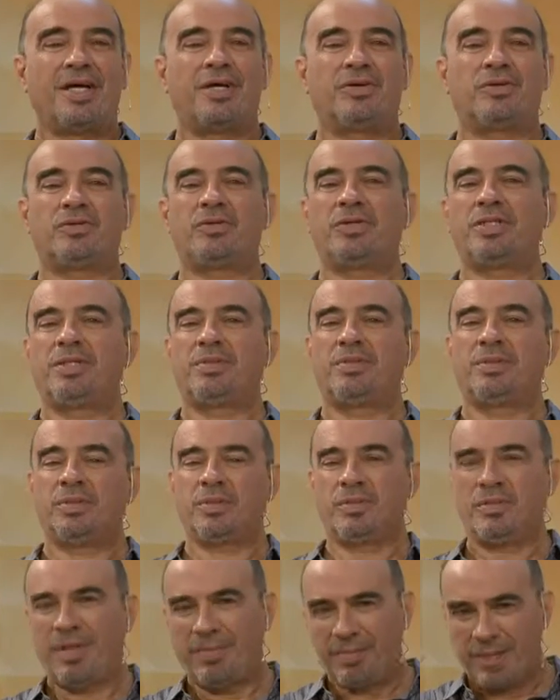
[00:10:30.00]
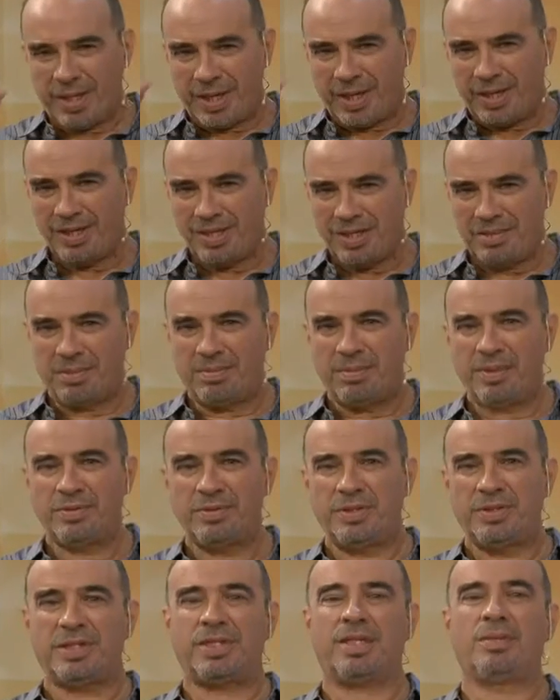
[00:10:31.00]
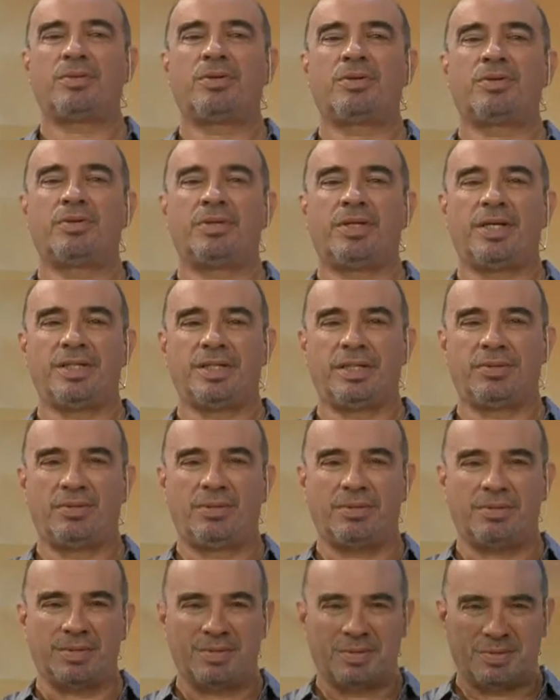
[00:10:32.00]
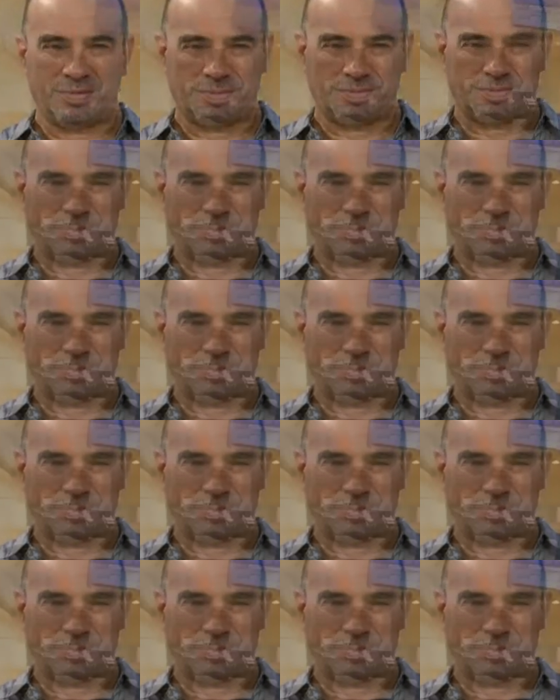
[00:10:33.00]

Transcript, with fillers: Nosotros hacemos una pequeñísima pausa y ya estamos con ustedes. Ya volvemos.